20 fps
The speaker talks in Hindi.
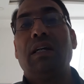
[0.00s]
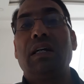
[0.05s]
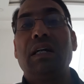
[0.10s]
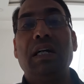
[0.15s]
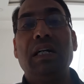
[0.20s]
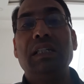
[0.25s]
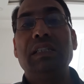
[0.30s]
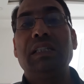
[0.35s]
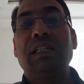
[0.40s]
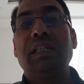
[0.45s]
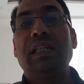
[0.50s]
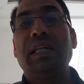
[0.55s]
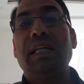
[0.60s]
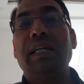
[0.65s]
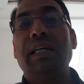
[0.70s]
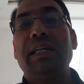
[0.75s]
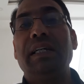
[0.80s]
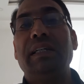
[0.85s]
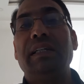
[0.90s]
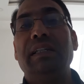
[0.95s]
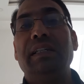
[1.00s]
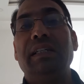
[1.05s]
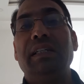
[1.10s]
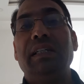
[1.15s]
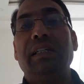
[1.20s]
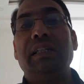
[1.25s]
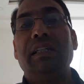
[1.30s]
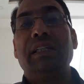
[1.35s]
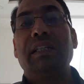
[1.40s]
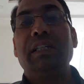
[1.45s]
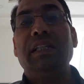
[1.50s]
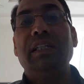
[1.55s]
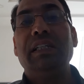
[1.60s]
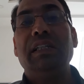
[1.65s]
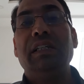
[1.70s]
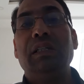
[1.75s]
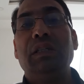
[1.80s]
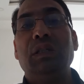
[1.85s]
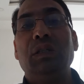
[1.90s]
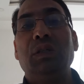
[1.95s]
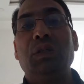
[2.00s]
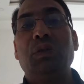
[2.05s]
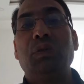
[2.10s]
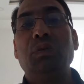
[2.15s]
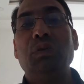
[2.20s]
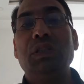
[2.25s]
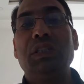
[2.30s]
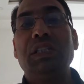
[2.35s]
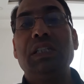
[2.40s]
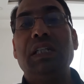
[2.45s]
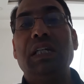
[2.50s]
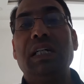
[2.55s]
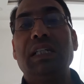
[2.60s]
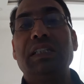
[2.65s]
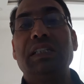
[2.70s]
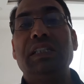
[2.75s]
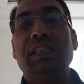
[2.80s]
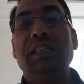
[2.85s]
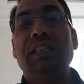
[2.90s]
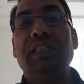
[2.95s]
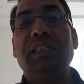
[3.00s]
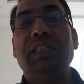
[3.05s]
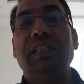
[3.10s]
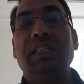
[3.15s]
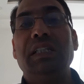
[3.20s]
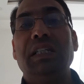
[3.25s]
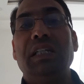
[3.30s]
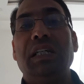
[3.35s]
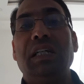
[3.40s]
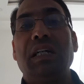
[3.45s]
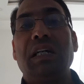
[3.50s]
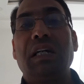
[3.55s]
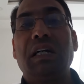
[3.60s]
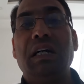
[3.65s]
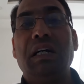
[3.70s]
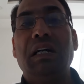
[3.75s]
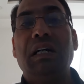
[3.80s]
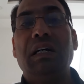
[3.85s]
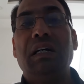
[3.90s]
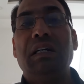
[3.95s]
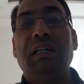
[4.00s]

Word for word: कहा जाता है कि तुलसीदास जी का